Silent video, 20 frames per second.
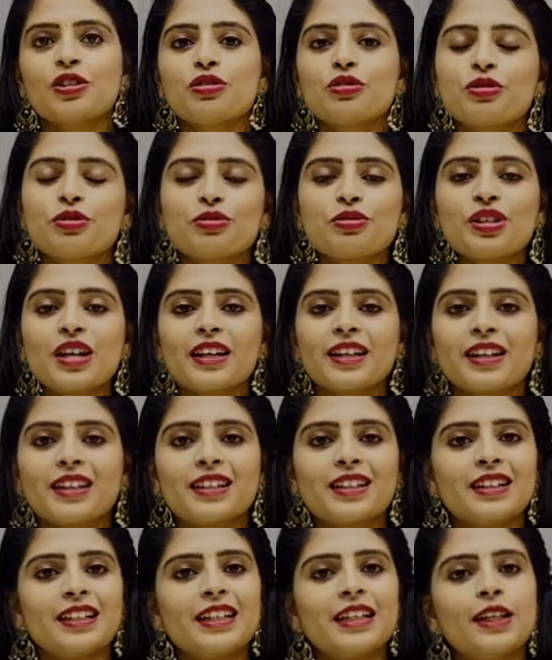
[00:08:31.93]
సో చూశారు
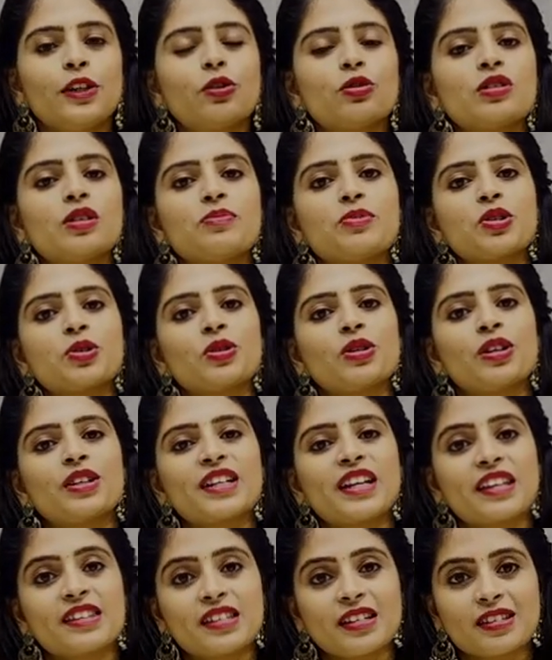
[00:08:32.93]
కదండి ఈరోజు ఎపిసోడ్లో
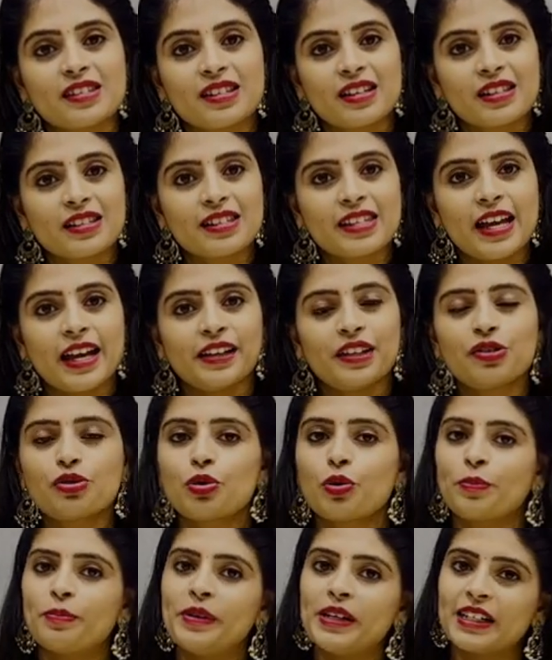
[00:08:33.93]
టసర్ సిల్క్ శారీస్
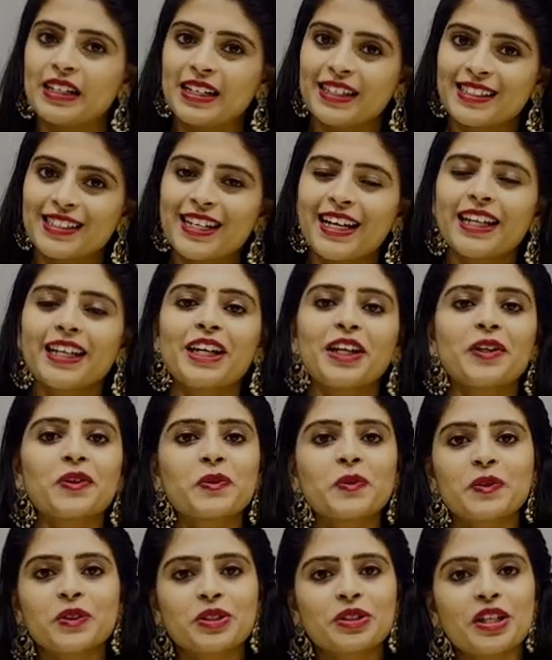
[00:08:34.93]
హోప్ మీకు నచ్చాయని
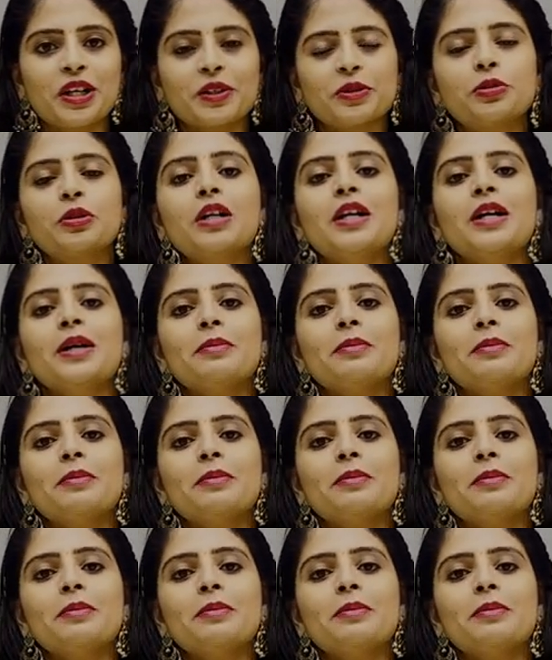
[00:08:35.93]
అనుకుంటున్నాను